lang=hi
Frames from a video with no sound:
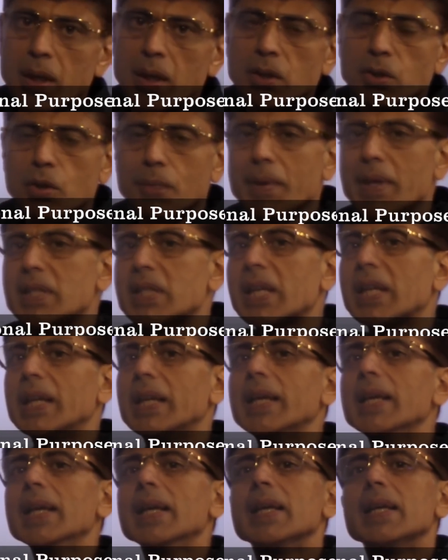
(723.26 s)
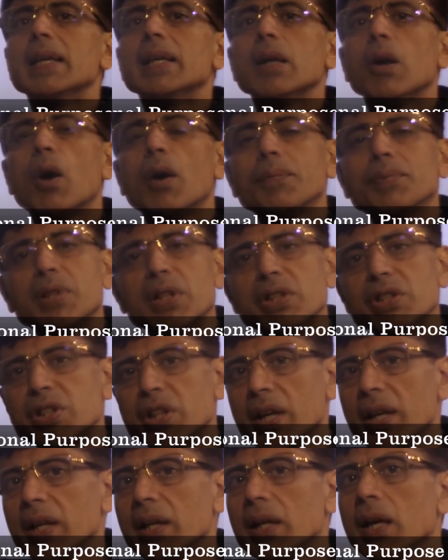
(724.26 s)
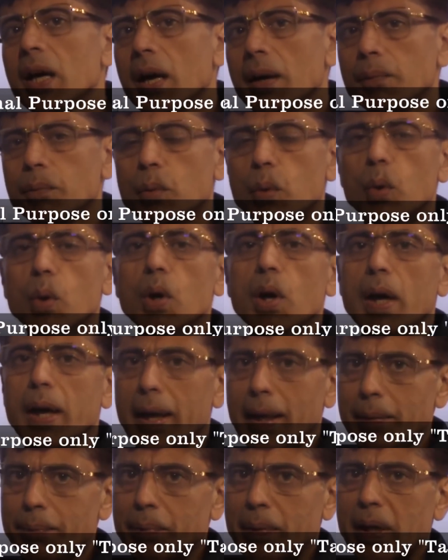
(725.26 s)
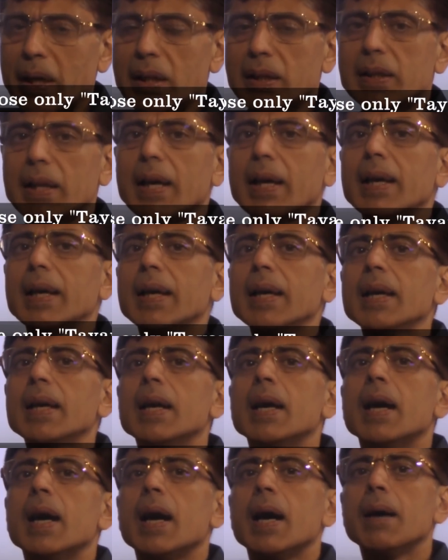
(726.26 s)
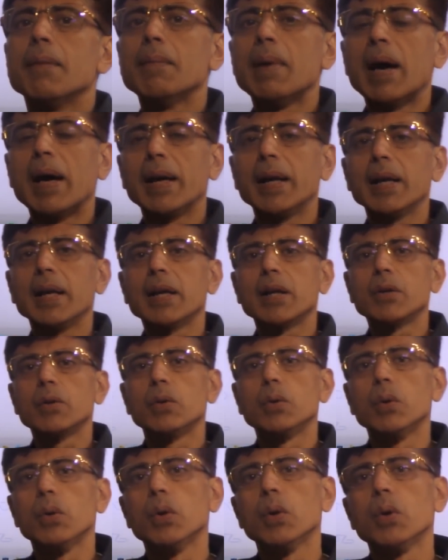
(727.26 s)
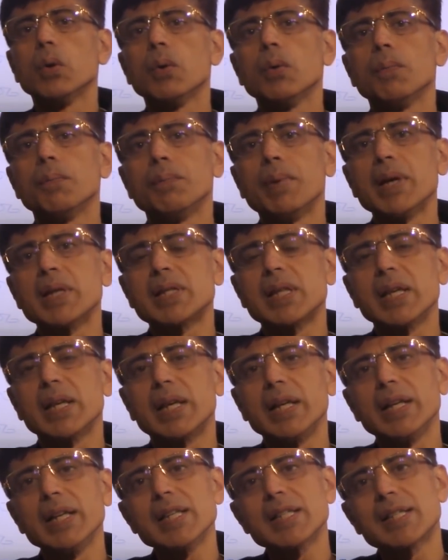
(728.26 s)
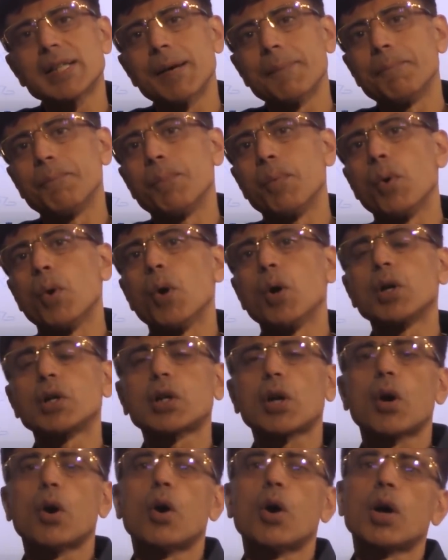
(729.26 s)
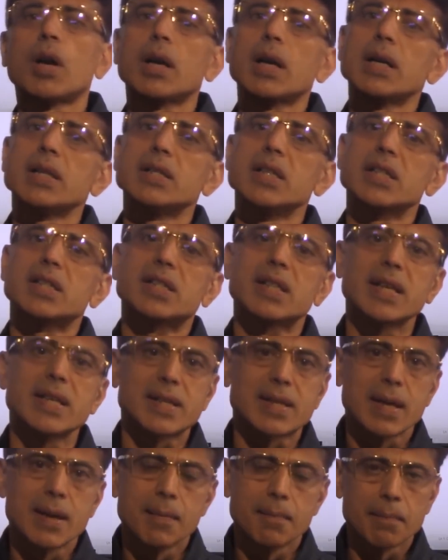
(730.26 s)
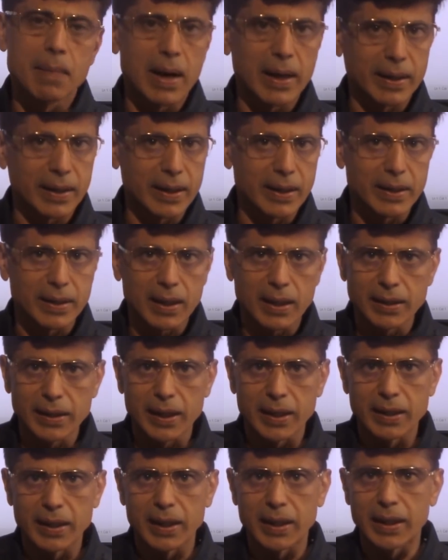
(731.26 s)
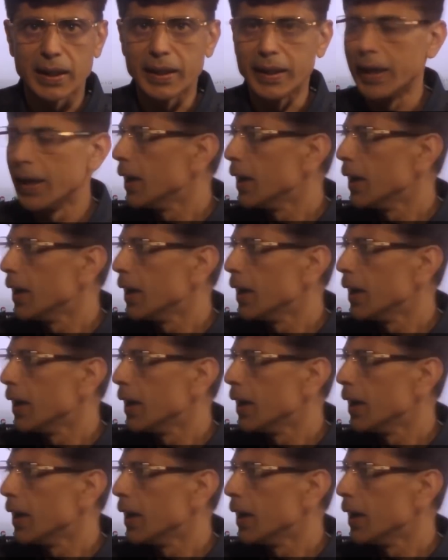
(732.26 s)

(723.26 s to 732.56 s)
तो बेसिकली ऑप्शन चेन हमको हेल्प करता है हमारे को बेसिकली सपोर्ट और रेजिस्टेंस मार्केट का देखने के लिए